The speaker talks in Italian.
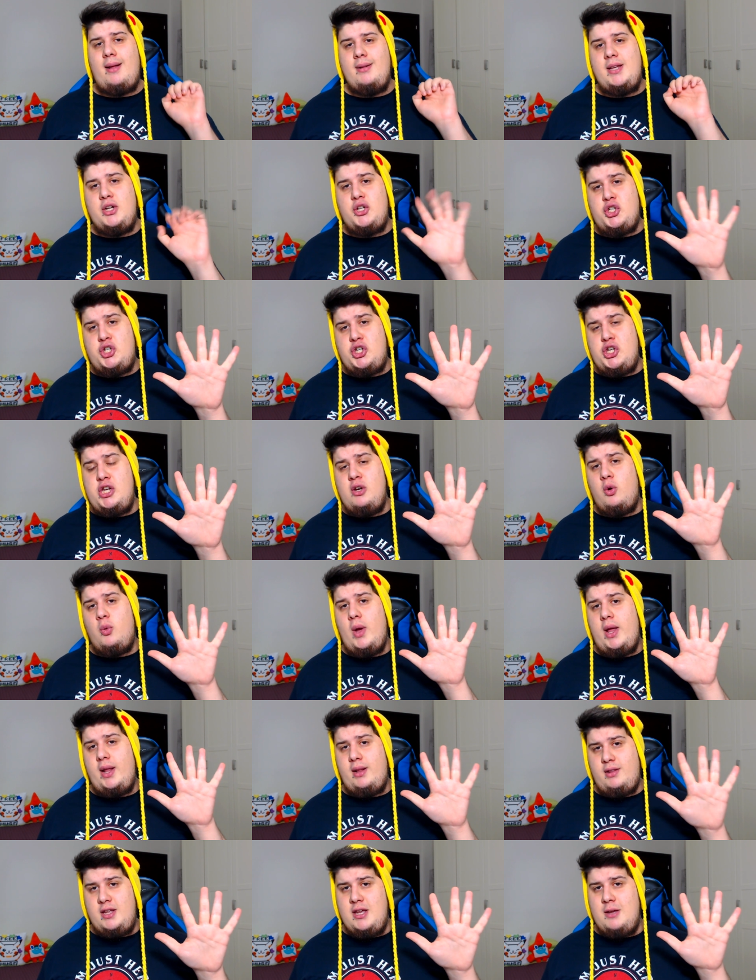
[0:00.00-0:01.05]
di
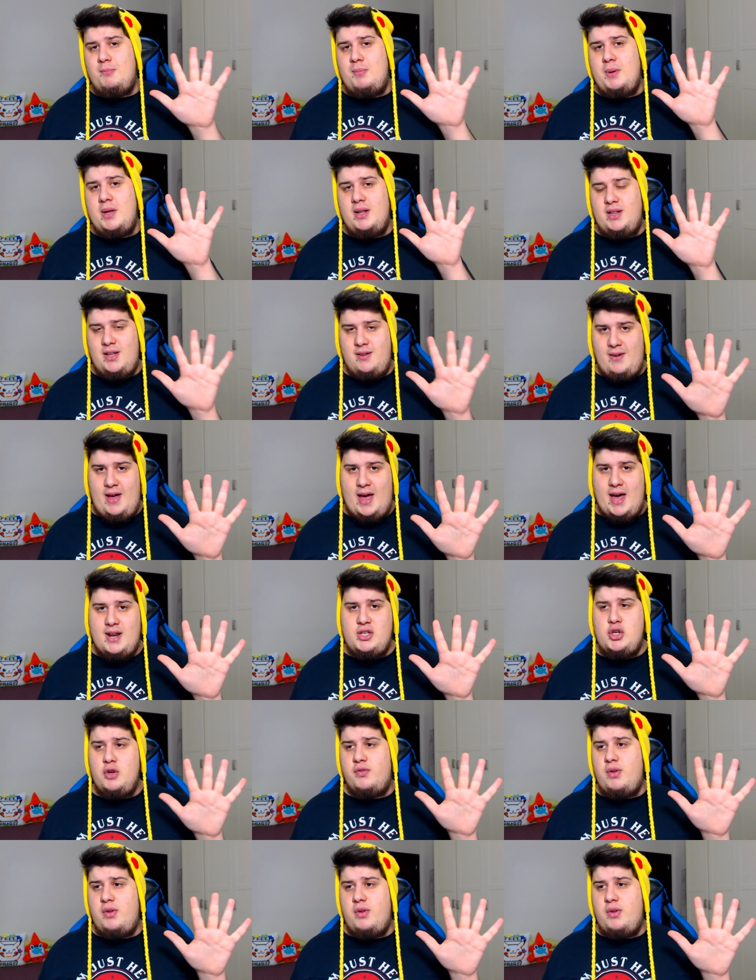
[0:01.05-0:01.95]
5 tipi diversi,